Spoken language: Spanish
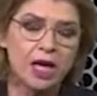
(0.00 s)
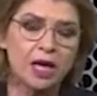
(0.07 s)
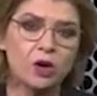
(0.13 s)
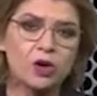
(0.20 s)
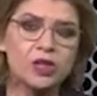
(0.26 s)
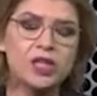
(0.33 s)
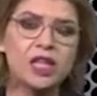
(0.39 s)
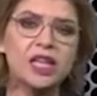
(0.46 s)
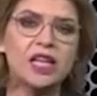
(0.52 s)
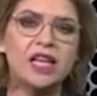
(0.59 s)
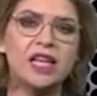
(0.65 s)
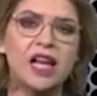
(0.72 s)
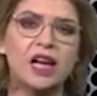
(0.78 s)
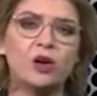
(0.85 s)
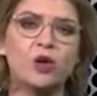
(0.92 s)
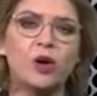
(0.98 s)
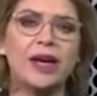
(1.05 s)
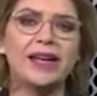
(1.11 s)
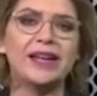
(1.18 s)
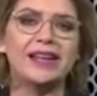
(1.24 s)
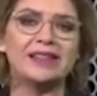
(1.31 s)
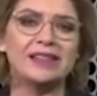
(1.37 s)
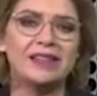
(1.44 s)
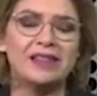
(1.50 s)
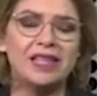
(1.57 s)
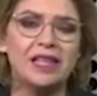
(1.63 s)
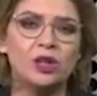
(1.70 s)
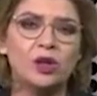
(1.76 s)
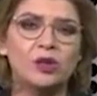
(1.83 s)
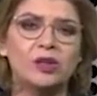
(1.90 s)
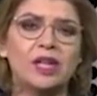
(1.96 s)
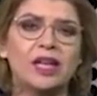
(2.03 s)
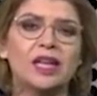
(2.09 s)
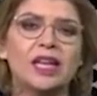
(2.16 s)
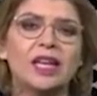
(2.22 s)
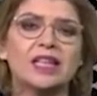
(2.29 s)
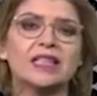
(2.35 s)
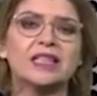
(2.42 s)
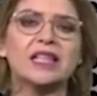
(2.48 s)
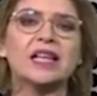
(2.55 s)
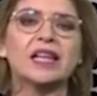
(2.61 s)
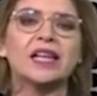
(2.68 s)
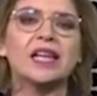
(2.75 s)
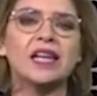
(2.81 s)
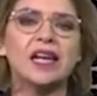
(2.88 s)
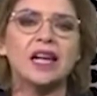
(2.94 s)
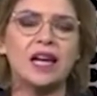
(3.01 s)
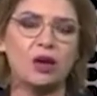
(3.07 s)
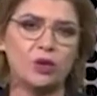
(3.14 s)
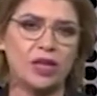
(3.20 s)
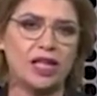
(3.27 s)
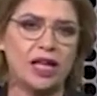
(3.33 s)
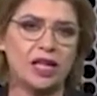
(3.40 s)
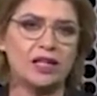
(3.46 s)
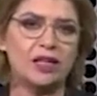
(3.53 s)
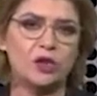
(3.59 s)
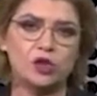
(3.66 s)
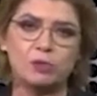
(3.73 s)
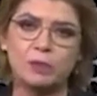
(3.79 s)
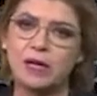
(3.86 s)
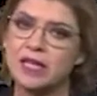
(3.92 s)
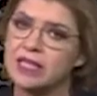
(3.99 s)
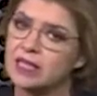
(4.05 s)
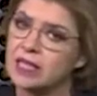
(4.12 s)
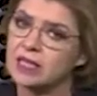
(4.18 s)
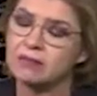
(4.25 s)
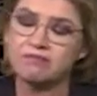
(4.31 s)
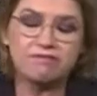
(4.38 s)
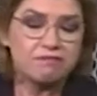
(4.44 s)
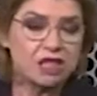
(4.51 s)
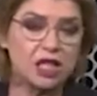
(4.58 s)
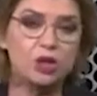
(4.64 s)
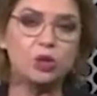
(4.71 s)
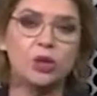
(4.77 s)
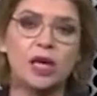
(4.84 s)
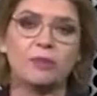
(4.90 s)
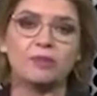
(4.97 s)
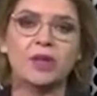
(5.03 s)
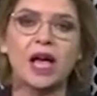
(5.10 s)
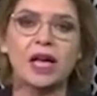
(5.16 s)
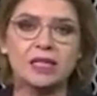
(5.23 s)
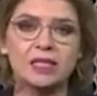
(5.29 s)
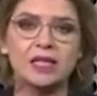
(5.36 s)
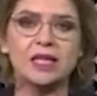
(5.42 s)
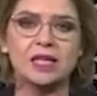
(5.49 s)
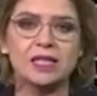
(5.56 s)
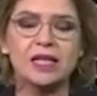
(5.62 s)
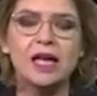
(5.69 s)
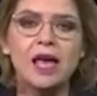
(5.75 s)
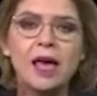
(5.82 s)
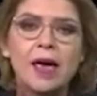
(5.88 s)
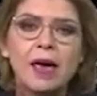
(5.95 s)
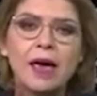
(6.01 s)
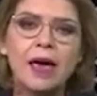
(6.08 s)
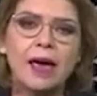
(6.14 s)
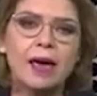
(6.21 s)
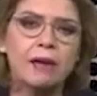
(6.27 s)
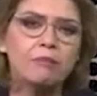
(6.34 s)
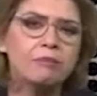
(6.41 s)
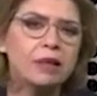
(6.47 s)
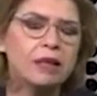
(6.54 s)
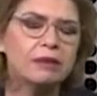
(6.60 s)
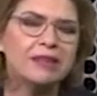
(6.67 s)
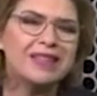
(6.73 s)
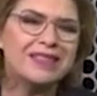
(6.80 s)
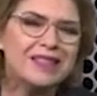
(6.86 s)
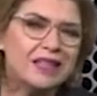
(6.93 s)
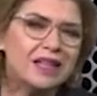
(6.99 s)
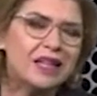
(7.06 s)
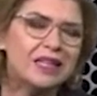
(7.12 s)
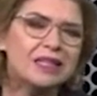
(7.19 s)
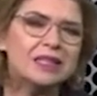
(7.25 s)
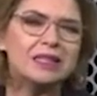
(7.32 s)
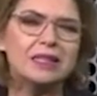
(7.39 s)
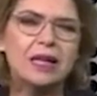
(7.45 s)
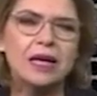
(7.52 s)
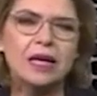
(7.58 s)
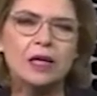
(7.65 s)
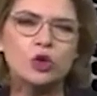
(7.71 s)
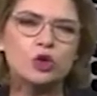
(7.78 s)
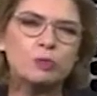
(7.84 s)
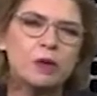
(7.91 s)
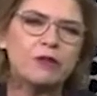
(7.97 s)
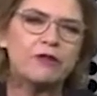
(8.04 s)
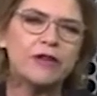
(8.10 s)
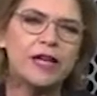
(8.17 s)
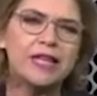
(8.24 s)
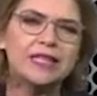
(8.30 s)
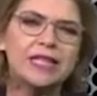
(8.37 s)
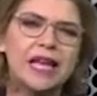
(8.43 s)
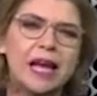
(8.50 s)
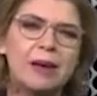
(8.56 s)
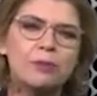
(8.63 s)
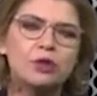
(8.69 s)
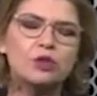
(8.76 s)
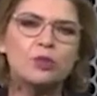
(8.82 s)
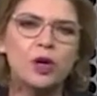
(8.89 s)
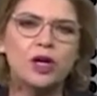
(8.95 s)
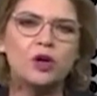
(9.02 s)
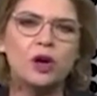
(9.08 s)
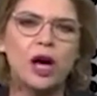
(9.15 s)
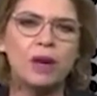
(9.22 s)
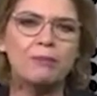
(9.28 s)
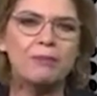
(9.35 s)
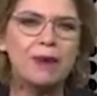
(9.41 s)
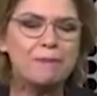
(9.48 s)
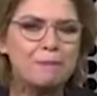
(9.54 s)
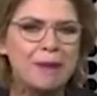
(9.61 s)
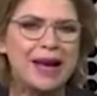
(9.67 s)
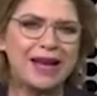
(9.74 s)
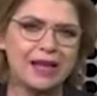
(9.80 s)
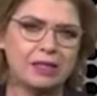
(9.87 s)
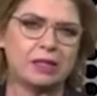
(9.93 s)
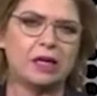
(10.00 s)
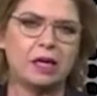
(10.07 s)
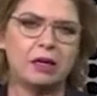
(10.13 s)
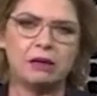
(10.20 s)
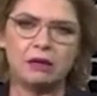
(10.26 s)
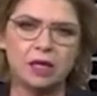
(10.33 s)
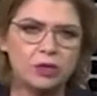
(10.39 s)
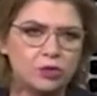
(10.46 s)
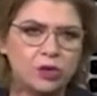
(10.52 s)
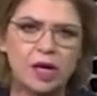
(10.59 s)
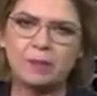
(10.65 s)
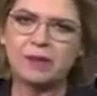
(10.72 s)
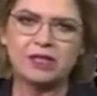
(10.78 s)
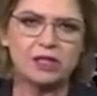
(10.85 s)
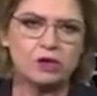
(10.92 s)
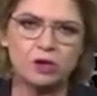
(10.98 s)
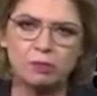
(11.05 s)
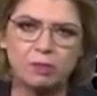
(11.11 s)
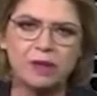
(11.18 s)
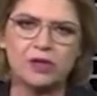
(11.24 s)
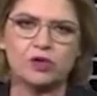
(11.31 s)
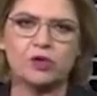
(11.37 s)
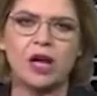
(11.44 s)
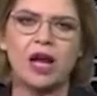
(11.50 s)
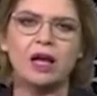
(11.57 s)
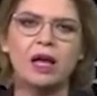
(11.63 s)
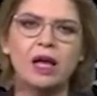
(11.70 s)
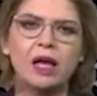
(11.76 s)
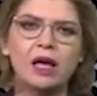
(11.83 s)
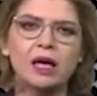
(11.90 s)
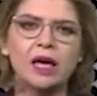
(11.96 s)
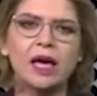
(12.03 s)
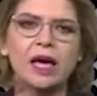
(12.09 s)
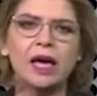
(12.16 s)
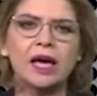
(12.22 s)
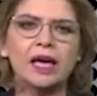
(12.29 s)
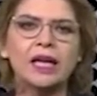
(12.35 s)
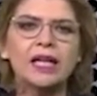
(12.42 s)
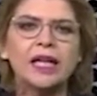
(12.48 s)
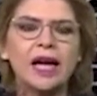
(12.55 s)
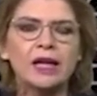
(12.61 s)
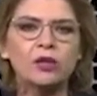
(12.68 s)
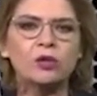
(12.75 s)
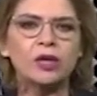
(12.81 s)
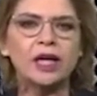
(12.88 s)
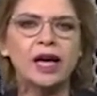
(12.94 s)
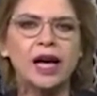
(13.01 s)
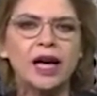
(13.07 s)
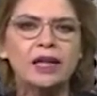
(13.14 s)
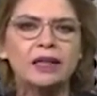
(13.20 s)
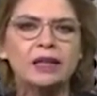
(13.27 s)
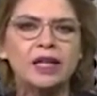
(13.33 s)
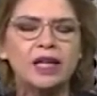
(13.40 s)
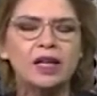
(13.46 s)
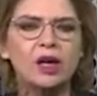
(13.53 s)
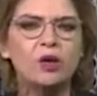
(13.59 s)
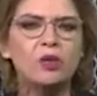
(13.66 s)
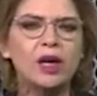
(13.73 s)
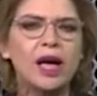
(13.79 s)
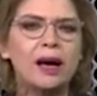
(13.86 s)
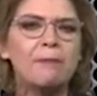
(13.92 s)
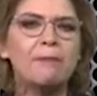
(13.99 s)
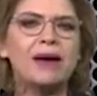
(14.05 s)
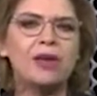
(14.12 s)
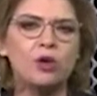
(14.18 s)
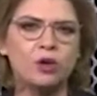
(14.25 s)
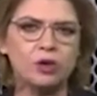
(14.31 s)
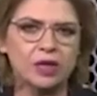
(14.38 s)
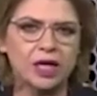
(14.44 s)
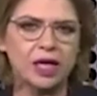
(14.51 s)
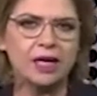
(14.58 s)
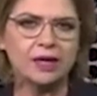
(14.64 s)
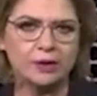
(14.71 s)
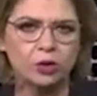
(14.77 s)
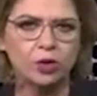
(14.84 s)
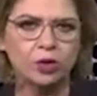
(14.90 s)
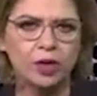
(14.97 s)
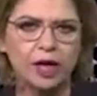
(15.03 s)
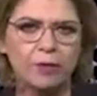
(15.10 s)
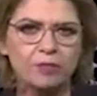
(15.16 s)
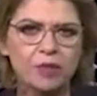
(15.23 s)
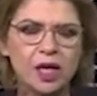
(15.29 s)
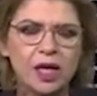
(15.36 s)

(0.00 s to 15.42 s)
Coinciden en algo, en el sentido de que se requiere la unidad de los panistas. Sin duda, así es. Eh, decirles de los perfiles de ambos, bueno, me parece, y es una apreciación personal, que Gildardo Real tiene una mayor trayectoria.